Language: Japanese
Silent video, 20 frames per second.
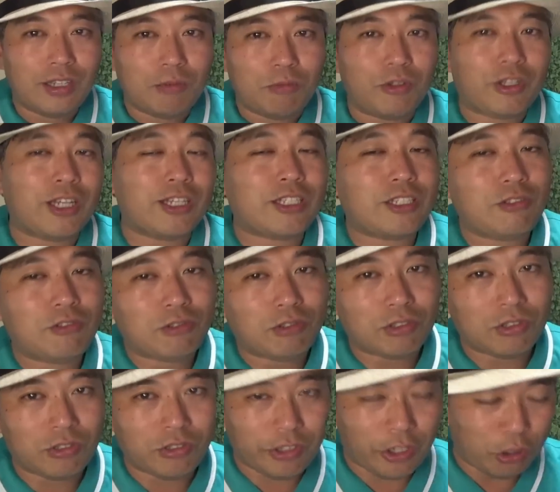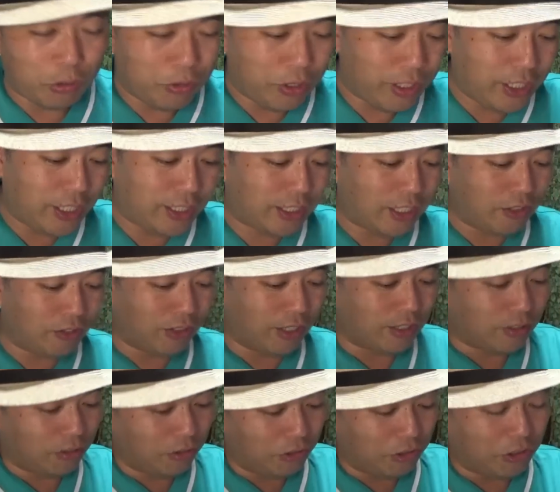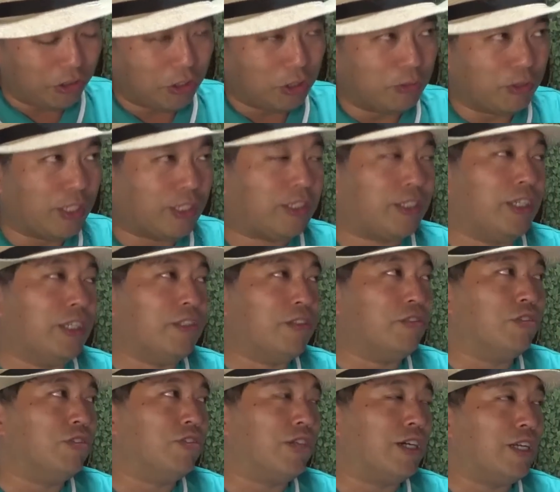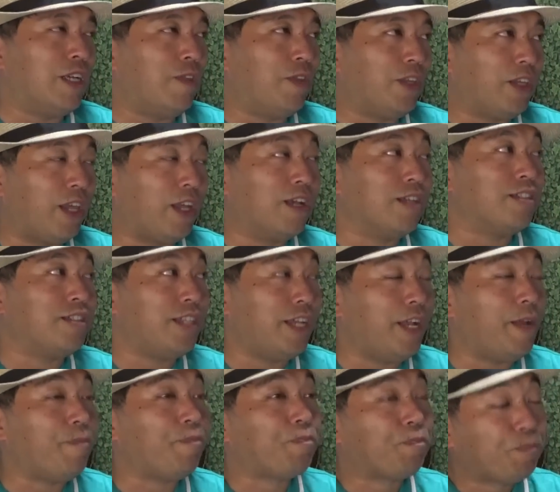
昔のこととか思い出したりとかそういうのもあったりするのかなって気がして